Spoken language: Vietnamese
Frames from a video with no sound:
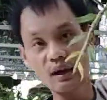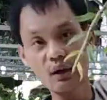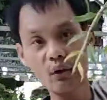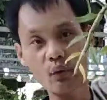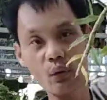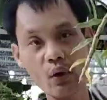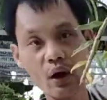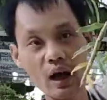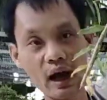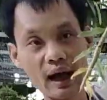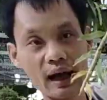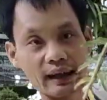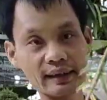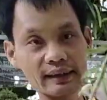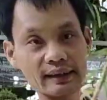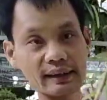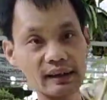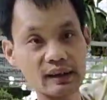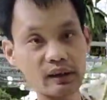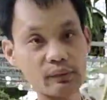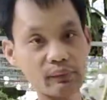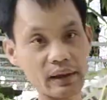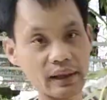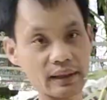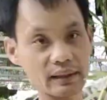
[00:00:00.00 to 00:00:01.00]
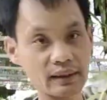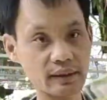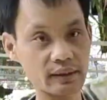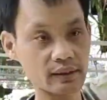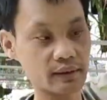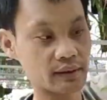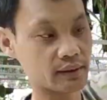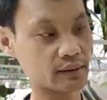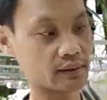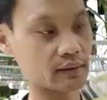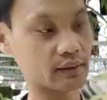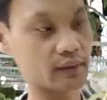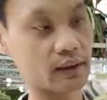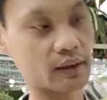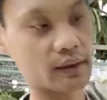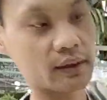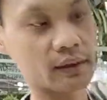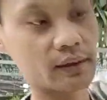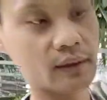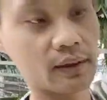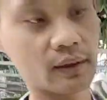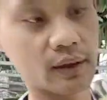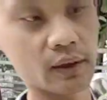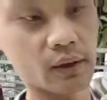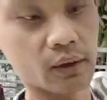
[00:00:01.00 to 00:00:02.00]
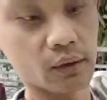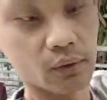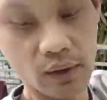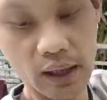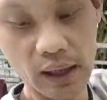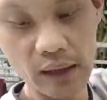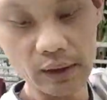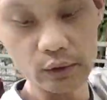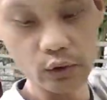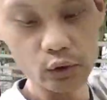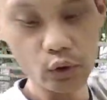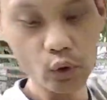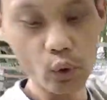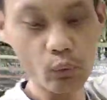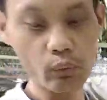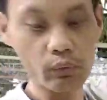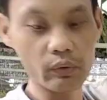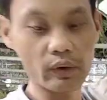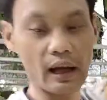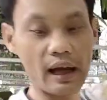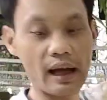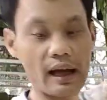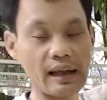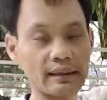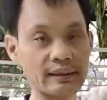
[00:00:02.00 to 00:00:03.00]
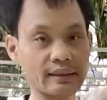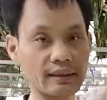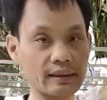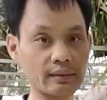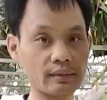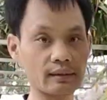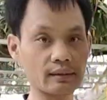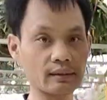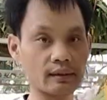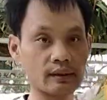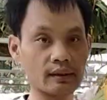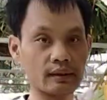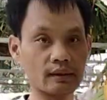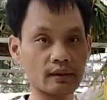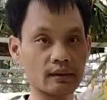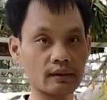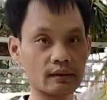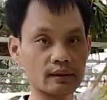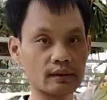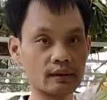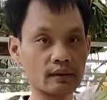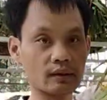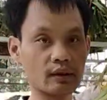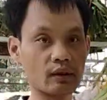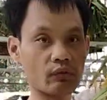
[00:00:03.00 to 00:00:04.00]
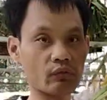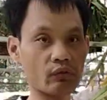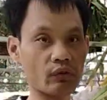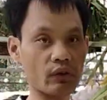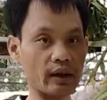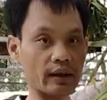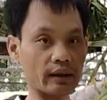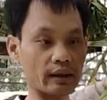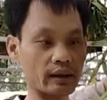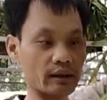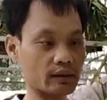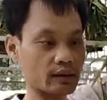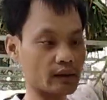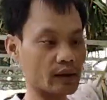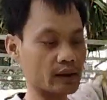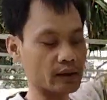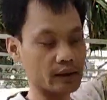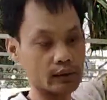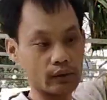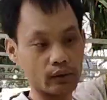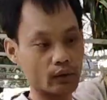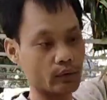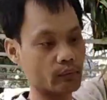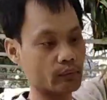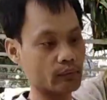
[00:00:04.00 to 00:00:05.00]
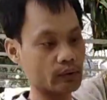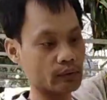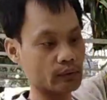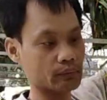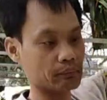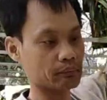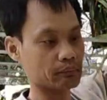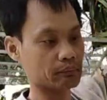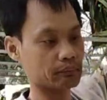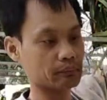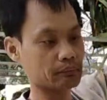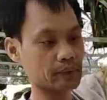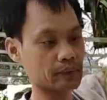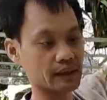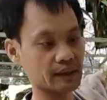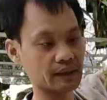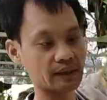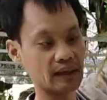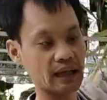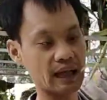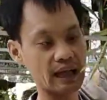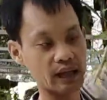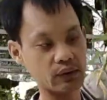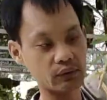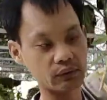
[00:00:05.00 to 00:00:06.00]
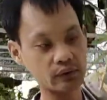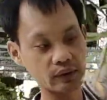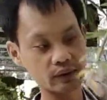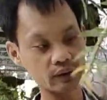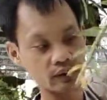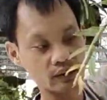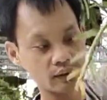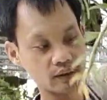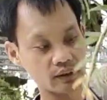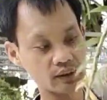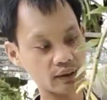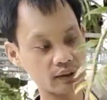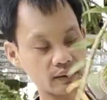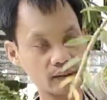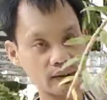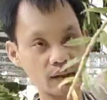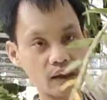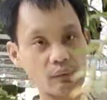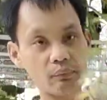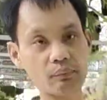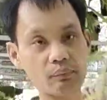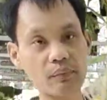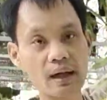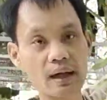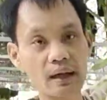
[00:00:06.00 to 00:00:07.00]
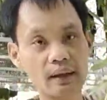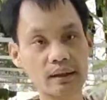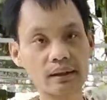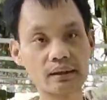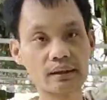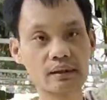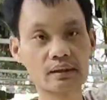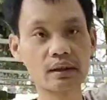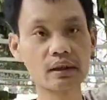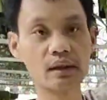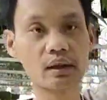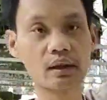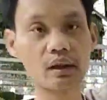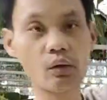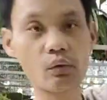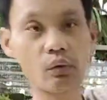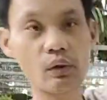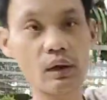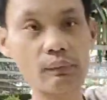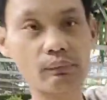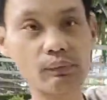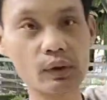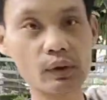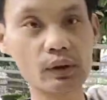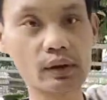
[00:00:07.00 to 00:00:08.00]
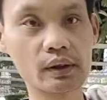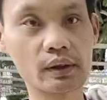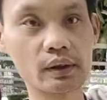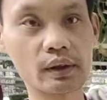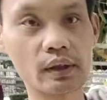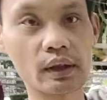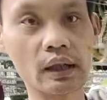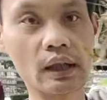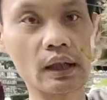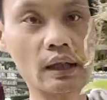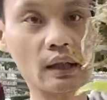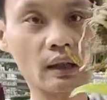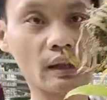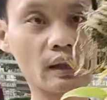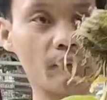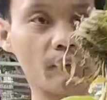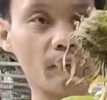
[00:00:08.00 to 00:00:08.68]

hoa nhé các bác nhé. Đấy, nó đang rụng lá nhé chứ không phải là cây nó bị sao nhé Đấy, các bác thì chơi lâu năm rồi thì các